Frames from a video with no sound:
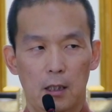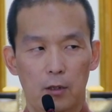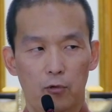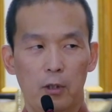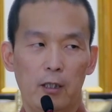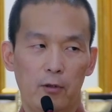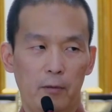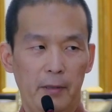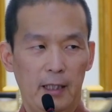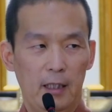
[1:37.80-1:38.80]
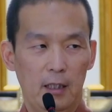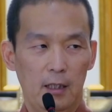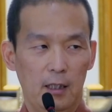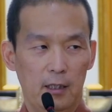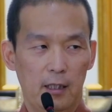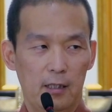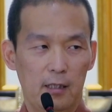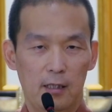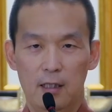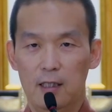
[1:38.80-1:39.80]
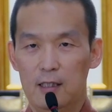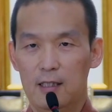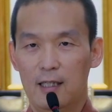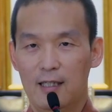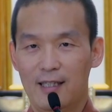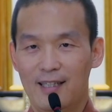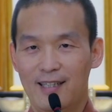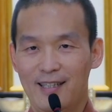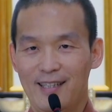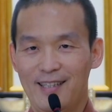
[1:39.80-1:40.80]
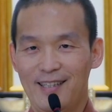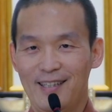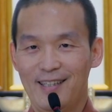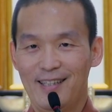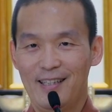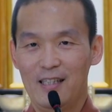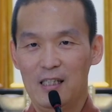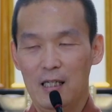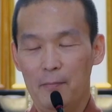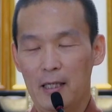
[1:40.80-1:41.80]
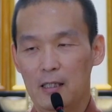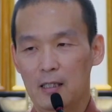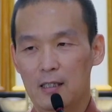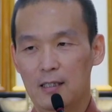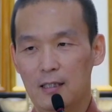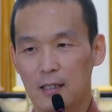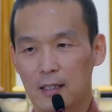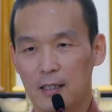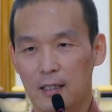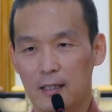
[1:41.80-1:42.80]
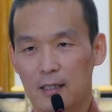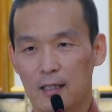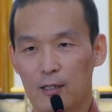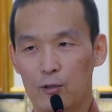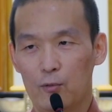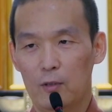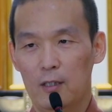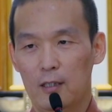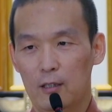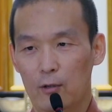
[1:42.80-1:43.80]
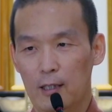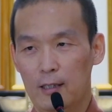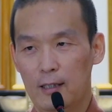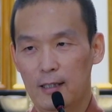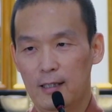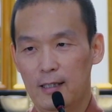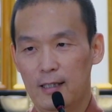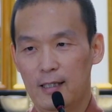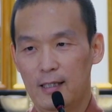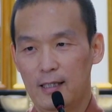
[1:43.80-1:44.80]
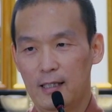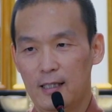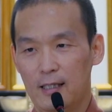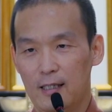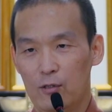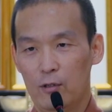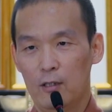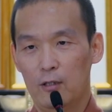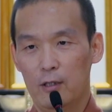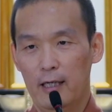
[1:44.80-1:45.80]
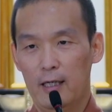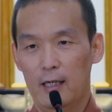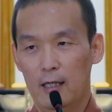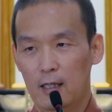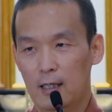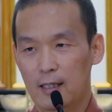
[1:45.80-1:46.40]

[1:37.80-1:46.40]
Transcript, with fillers: 注意啊，我又背给你听，又要刺激你一下。327页倒数第二段，最后两行。